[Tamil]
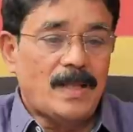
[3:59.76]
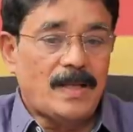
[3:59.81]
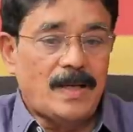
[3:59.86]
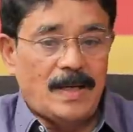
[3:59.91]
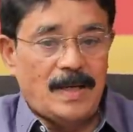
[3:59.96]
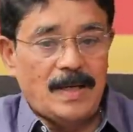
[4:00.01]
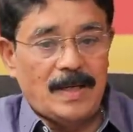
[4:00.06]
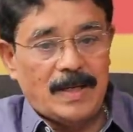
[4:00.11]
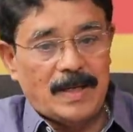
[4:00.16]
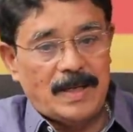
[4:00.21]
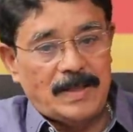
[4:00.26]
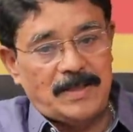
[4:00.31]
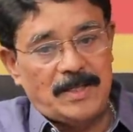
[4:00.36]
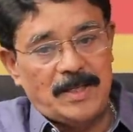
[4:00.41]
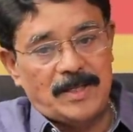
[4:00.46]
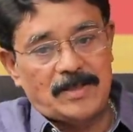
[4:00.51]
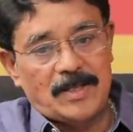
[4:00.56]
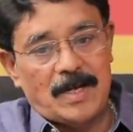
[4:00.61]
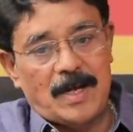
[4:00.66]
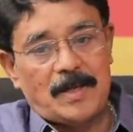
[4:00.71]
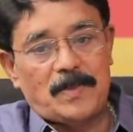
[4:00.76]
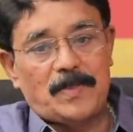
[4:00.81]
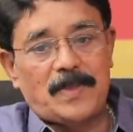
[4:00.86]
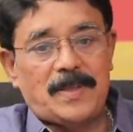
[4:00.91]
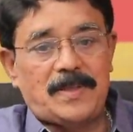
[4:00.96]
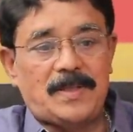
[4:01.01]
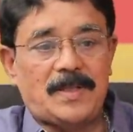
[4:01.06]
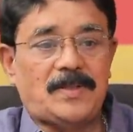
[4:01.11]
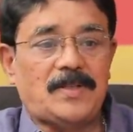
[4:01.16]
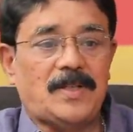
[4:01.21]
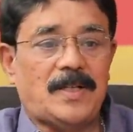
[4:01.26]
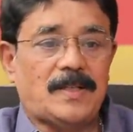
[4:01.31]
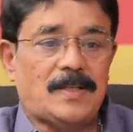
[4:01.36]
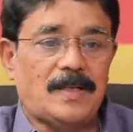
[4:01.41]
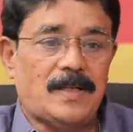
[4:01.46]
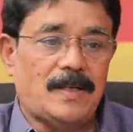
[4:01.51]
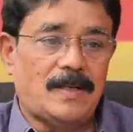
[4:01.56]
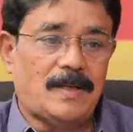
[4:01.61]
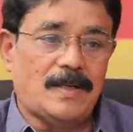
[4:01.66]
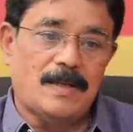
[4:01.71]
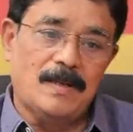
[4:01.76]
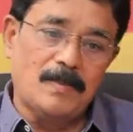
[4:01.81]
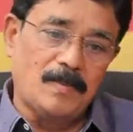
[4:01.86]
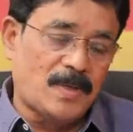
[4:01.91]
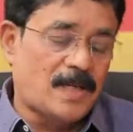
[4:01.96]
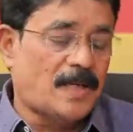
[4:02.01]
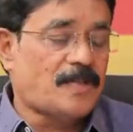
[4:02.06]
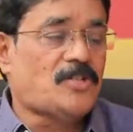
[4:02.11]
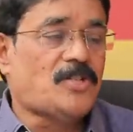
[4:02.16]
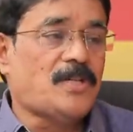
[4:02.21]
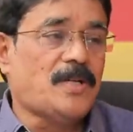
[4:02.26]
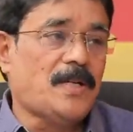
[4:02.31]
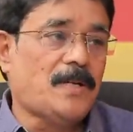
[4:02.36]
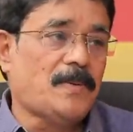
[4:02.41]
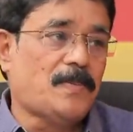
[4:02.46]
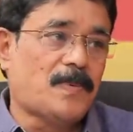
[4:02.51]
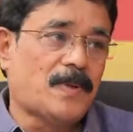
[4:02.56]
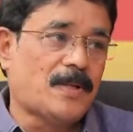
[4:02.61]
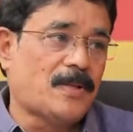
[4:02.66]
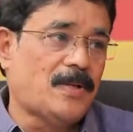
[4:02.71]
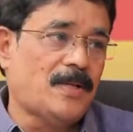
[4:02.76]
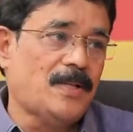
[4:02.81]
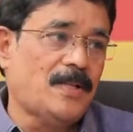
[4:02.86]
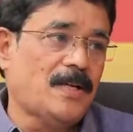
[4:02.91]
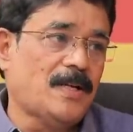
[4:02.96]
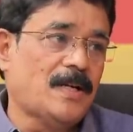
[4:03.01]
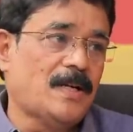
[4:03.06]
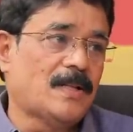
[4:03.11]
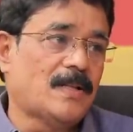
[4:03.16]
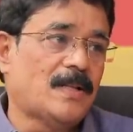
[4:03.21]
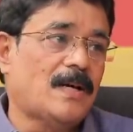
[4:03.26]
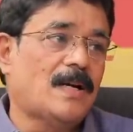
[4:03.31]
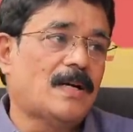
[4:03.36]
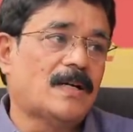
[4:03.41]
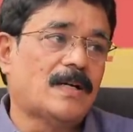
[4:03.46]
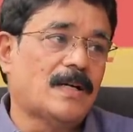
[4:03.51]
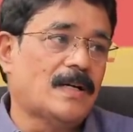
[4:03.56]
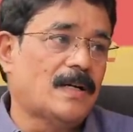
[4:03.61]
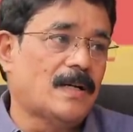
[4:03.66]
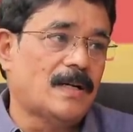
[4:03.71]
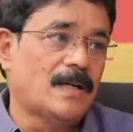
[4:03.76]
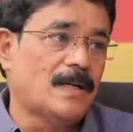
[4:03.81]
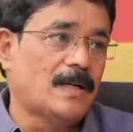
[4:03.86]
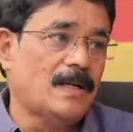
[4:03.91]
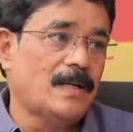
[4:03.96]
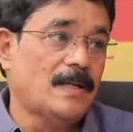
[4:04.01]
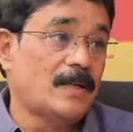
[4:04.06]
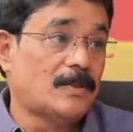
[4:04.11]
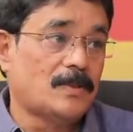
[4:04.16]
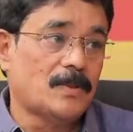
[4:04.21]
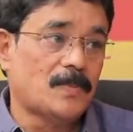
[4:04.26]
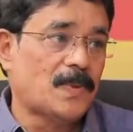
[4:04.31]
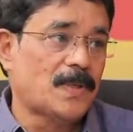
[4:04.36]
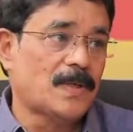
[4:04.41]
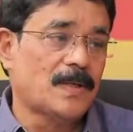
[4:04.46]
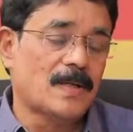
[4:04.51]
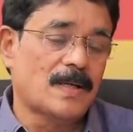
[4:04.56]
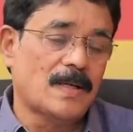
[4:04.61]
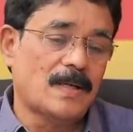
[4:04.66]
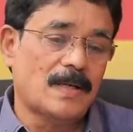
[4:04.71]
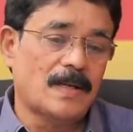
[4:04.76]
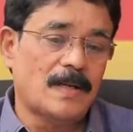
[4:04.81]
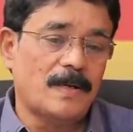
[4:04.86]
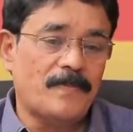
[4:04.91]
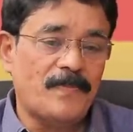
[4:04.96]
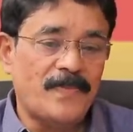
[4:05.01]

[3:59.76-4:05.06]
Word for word: அதனால் கட்சி சார்பற்ற தேர்தல் என்றாலும் கட்சி பிரதிநிதிகள் தான் அங்கே நிறுத்தப்படுகிறார்கள்